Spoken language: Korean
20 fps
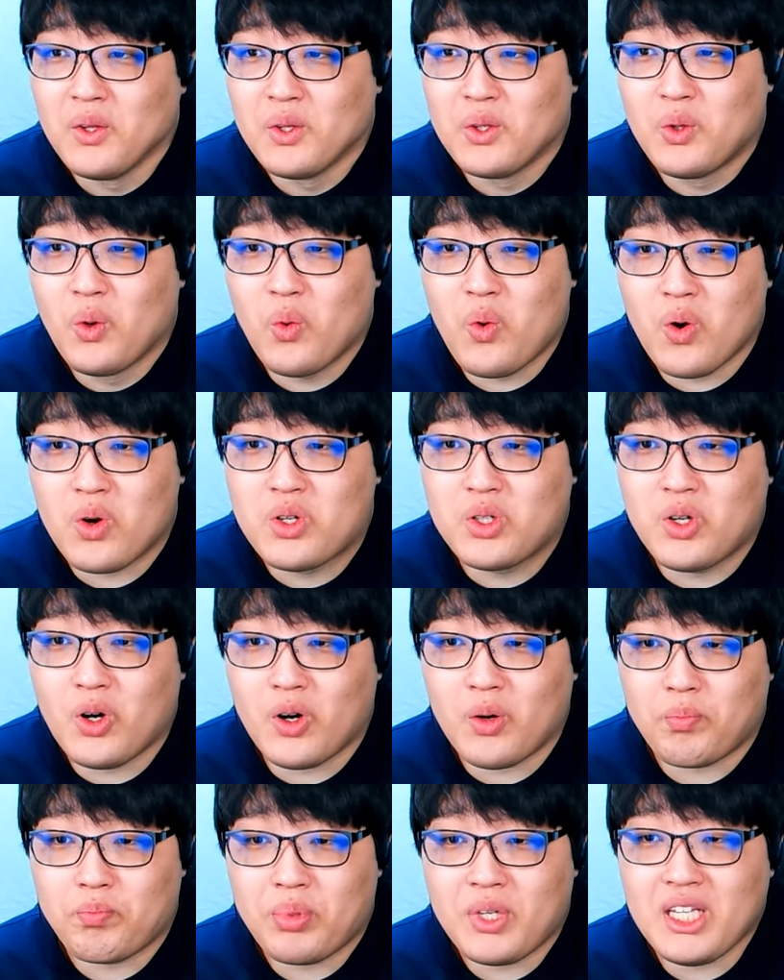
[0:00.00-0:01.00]
요거 그거
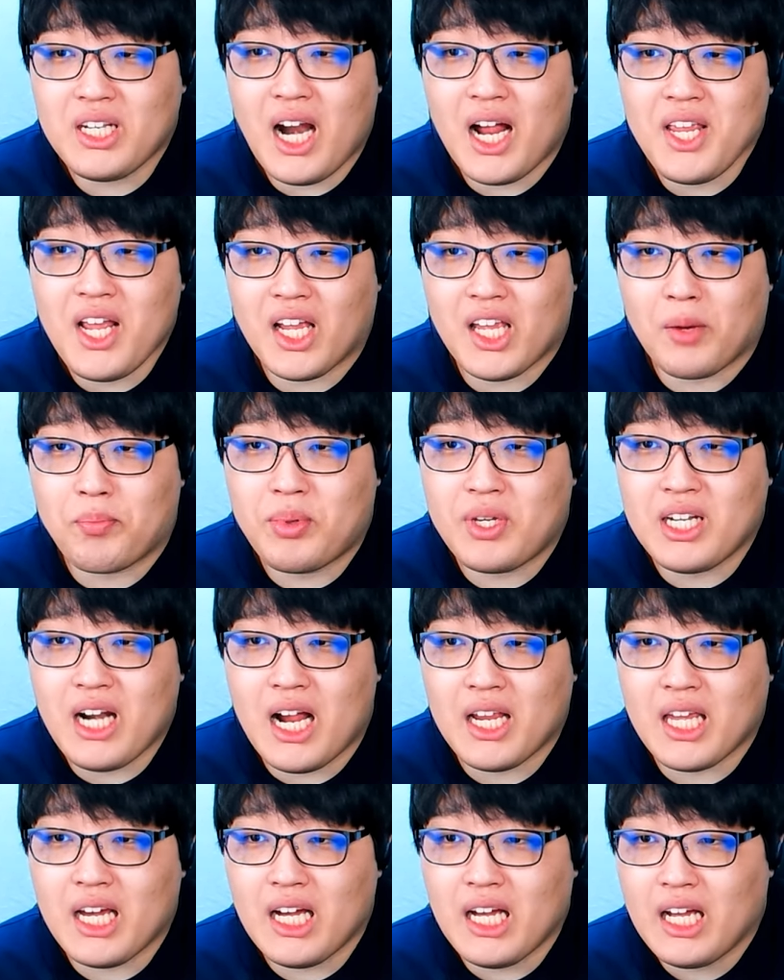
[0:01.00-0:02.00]
피라냐 아니야?
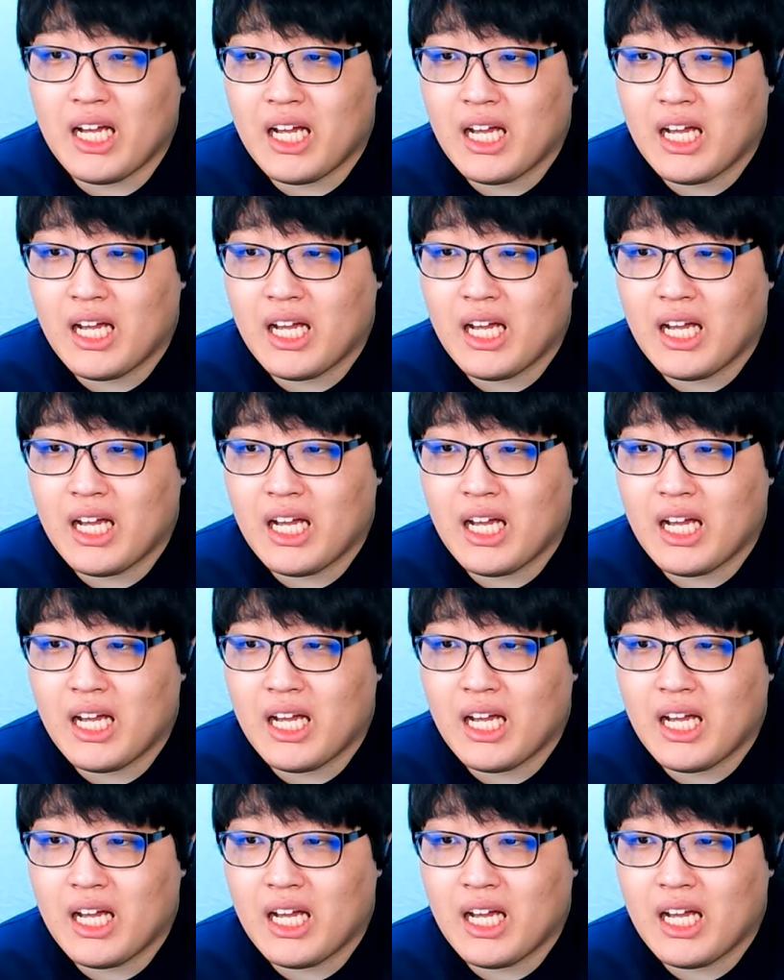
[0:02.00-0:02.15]
피라냐?